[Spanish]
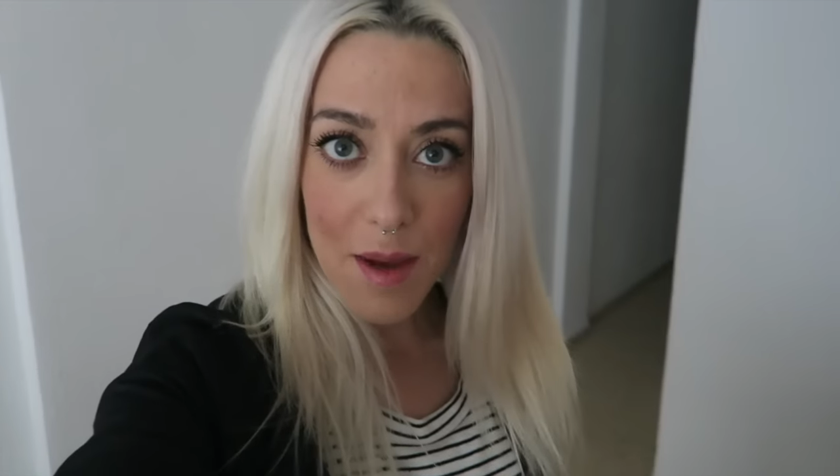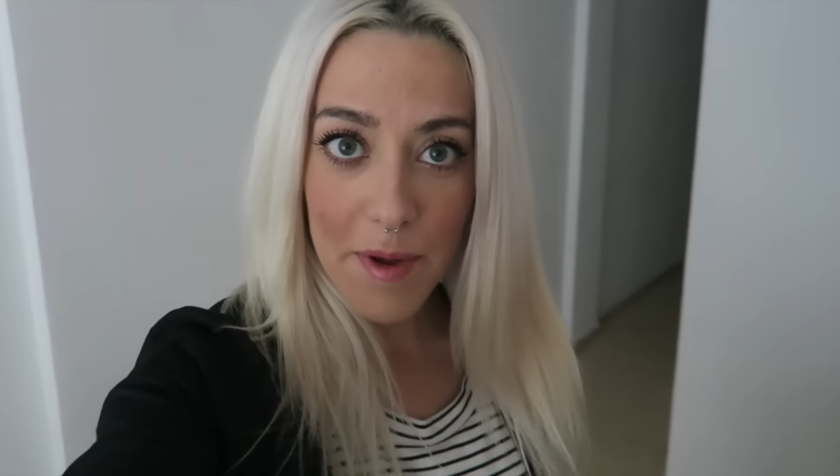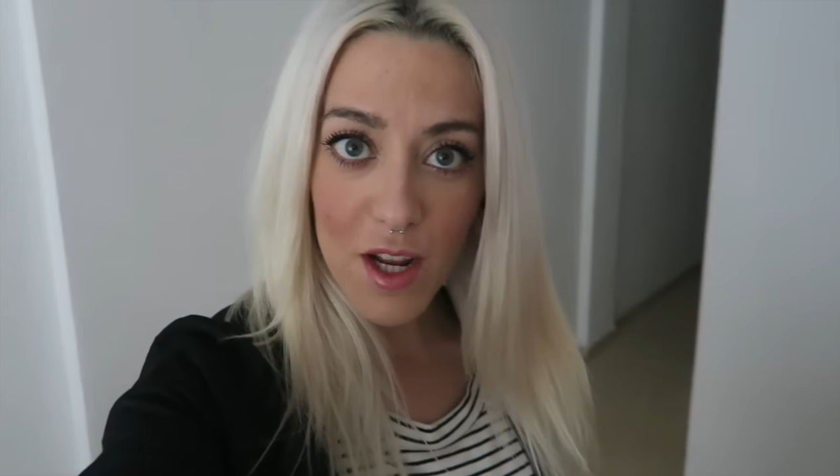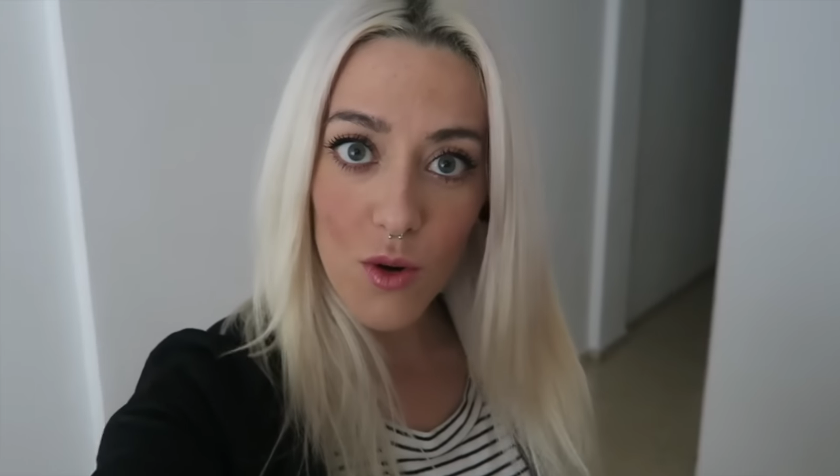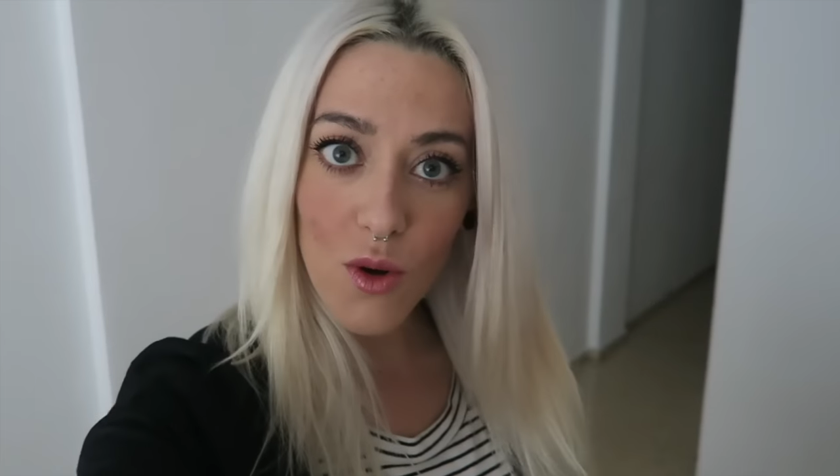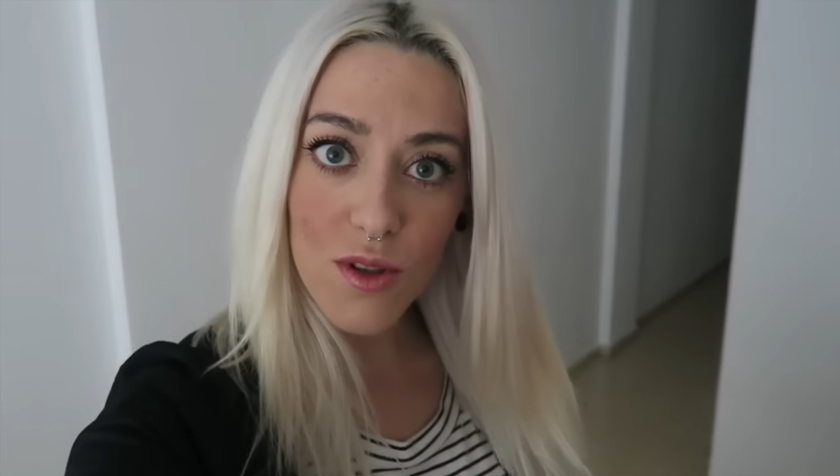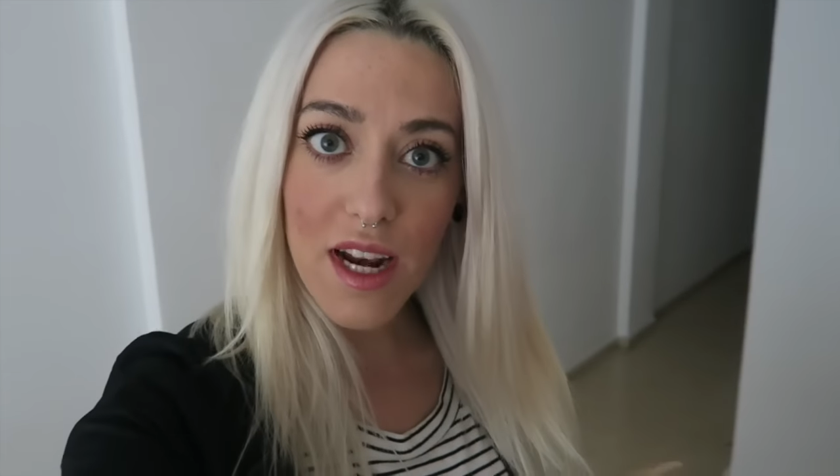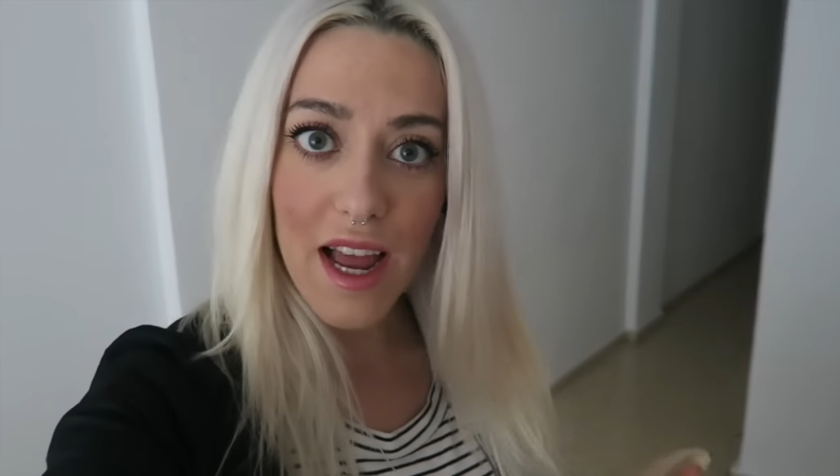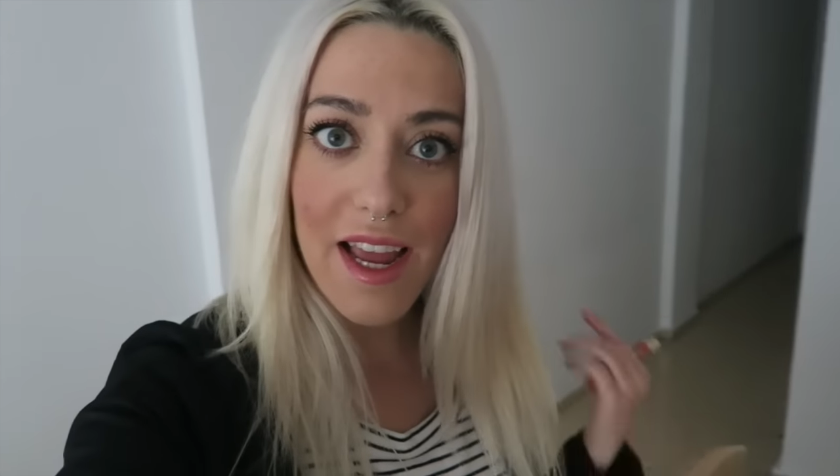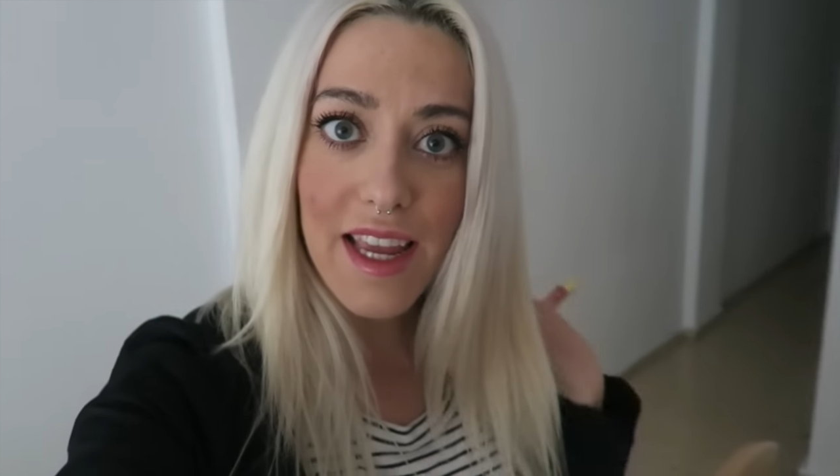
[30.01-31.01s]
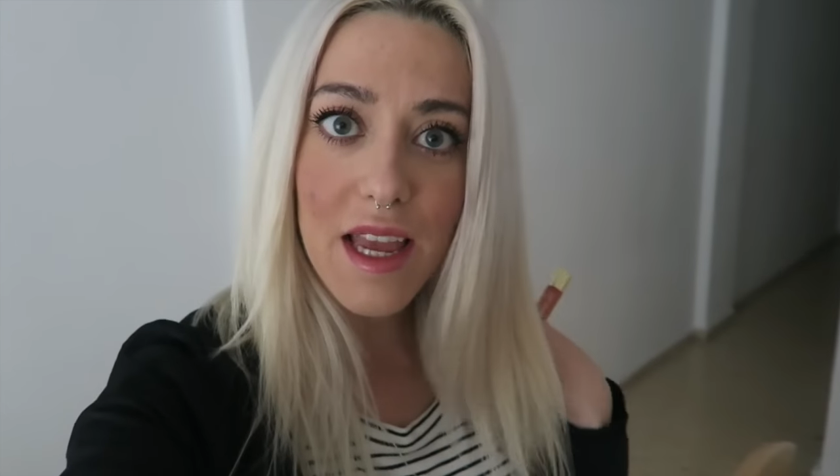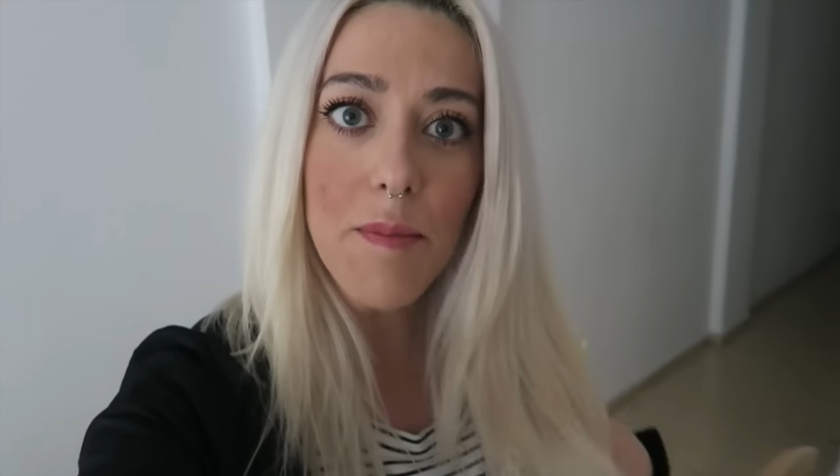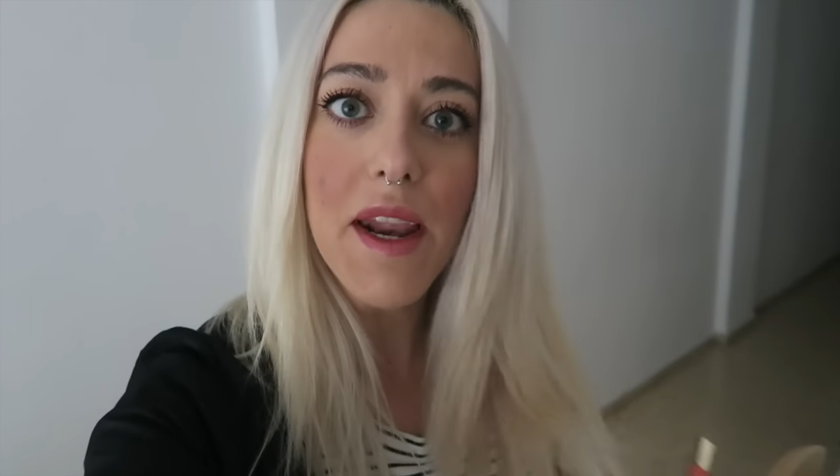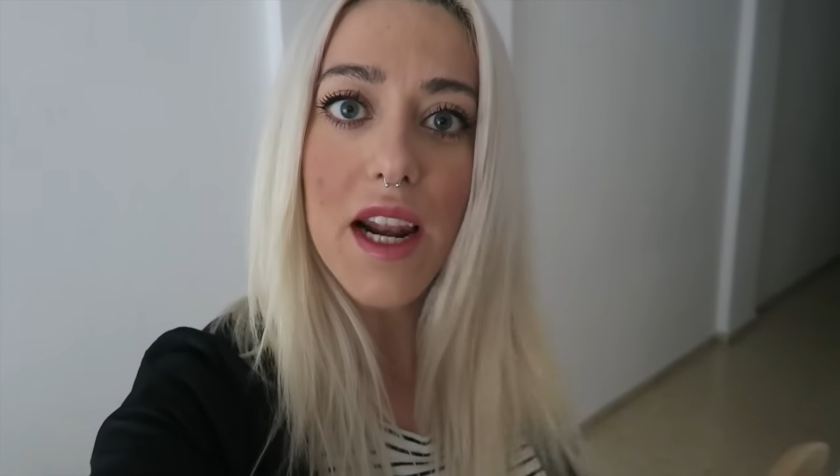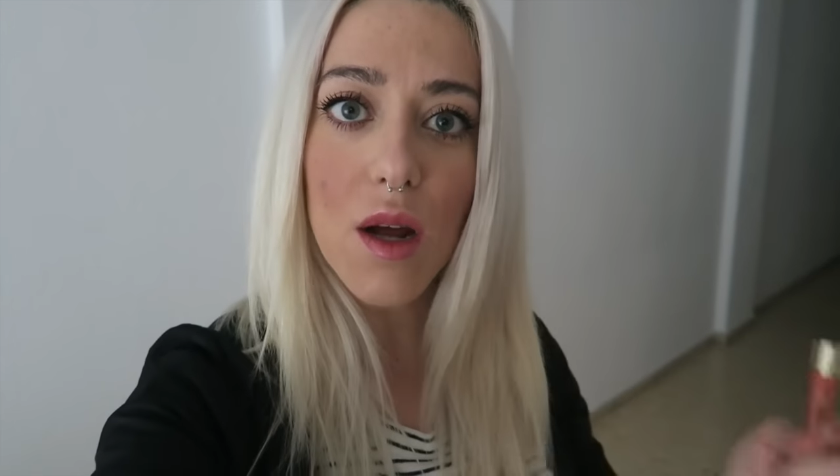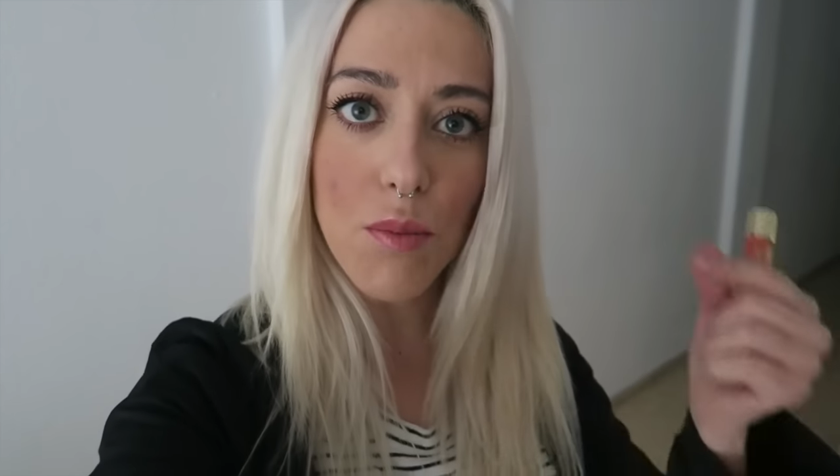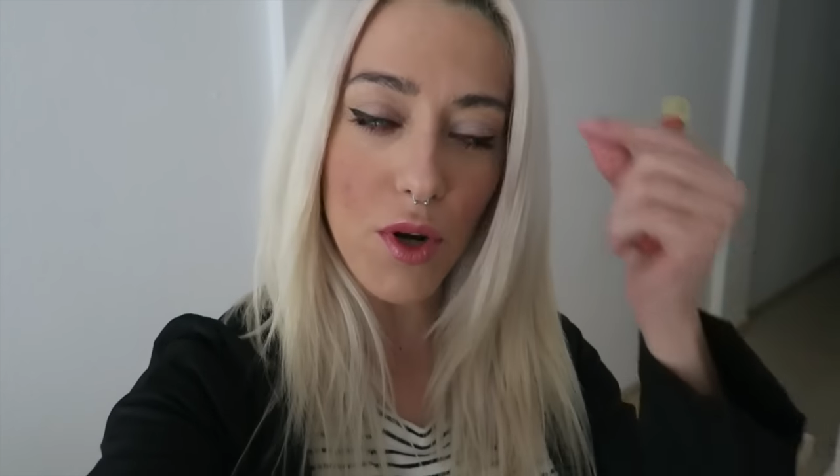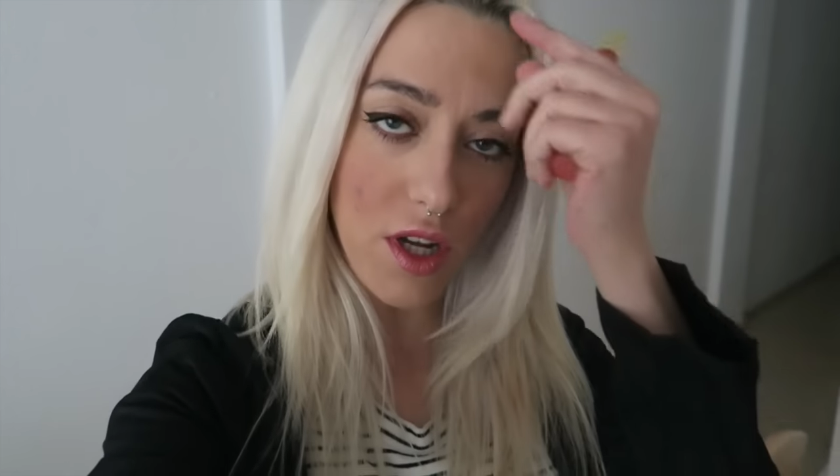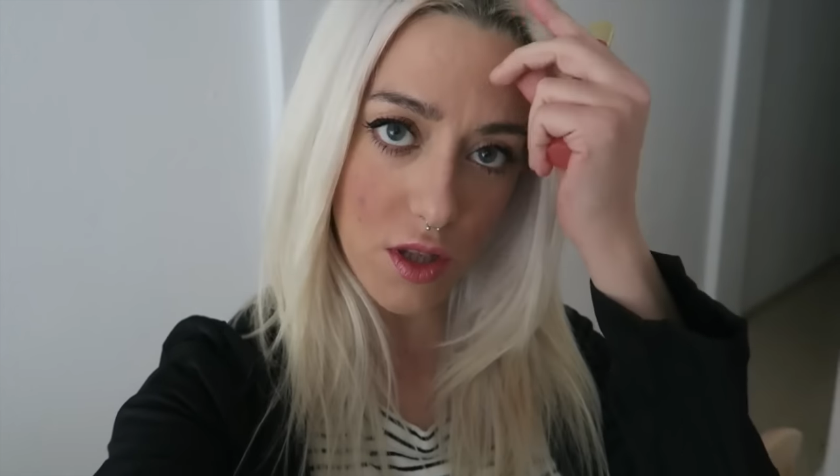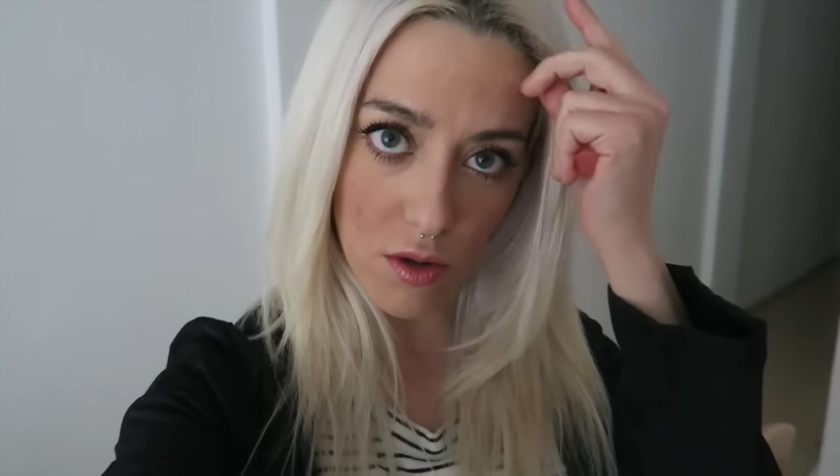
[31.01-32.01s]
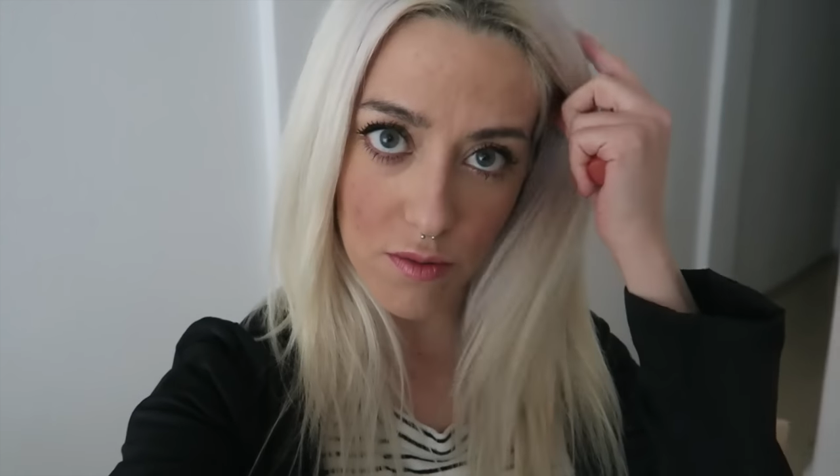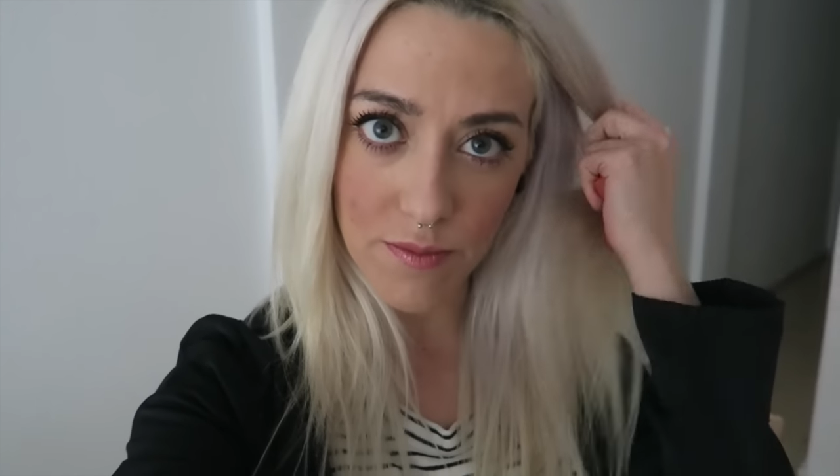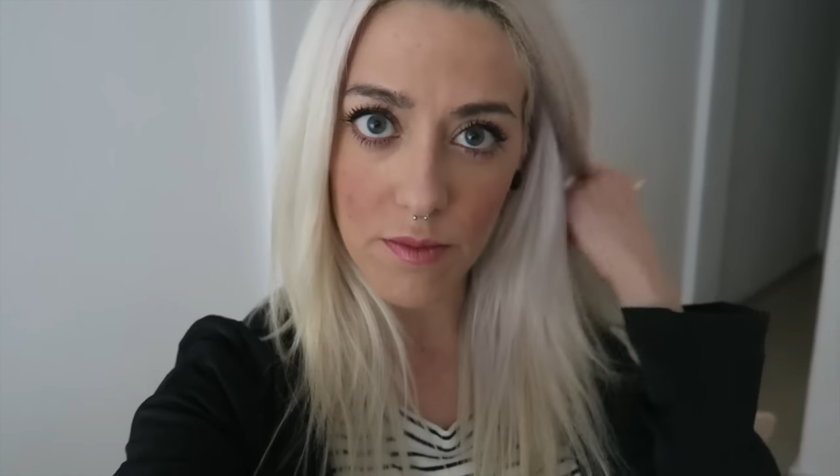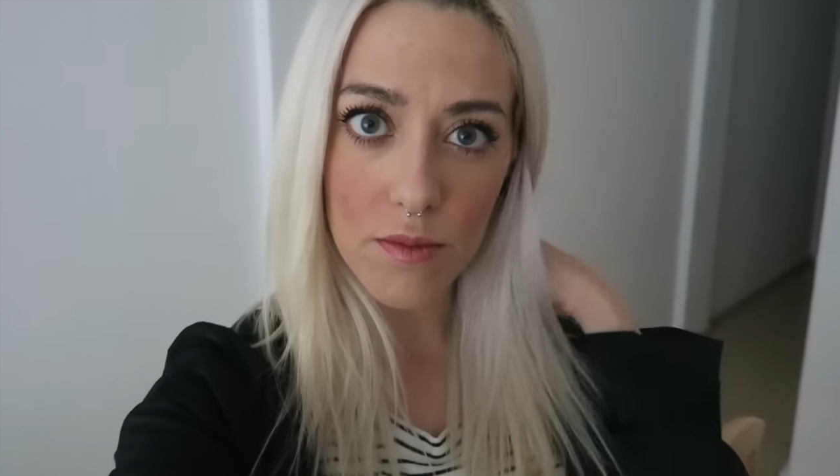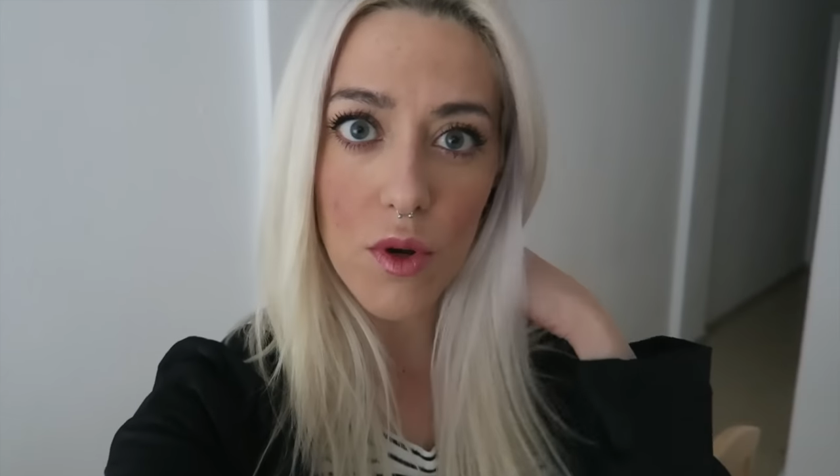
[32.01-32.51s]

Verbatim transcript: Ya parezco otra, ¿eh? Ya me he arreglado un poquito